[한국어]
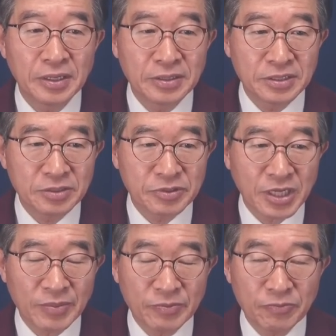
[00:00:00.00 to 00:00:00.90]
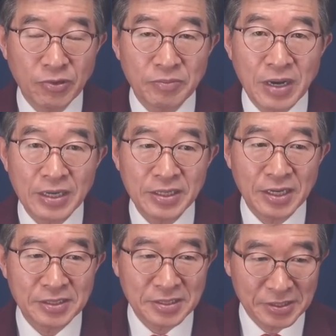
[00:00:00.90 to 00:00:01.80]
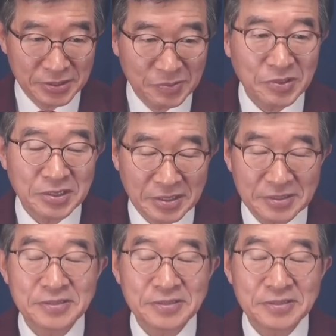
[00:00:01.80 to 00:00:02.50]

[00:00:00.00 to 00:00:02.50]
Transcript: 지금 사법부가 말이 아니지 않습니까?